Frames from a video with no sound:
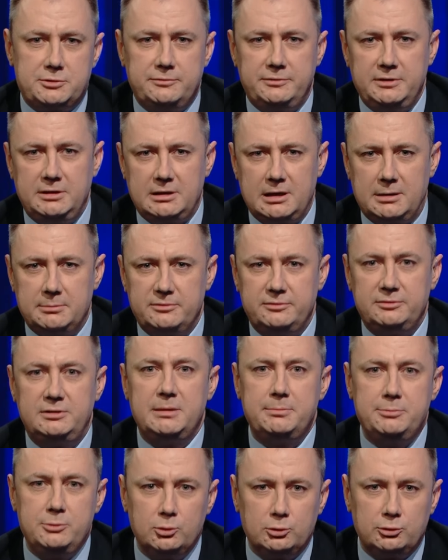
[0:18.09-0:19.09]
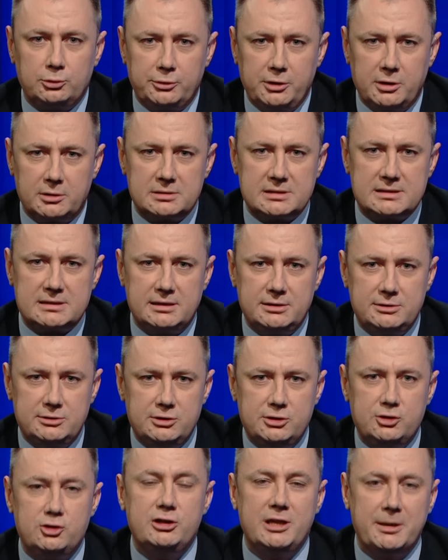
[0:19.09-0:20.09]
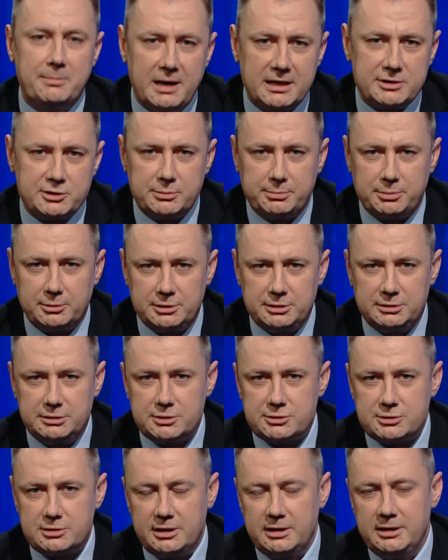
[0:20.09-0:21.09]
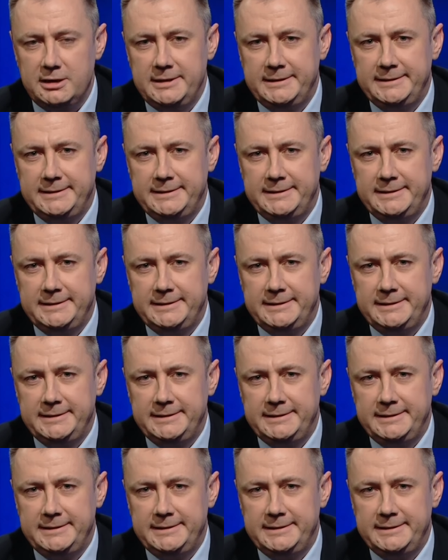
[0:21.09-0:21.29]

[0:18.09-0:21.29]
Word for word: Witam w debiutującej dziś debacie politycznej